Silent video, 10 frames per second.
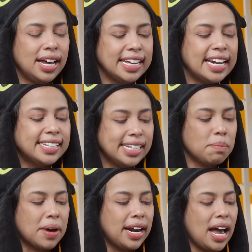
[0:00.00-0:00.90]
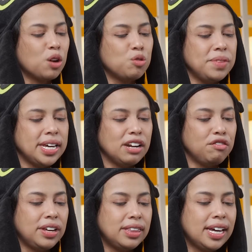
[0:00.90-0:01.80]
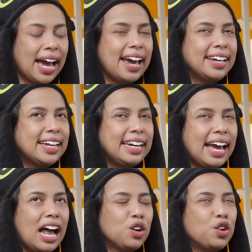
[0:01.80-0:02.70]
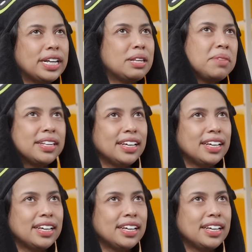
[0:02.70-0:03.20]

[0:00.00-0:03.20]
Jadi setiap kali aku bikin VT kayaknya nih algoritmanya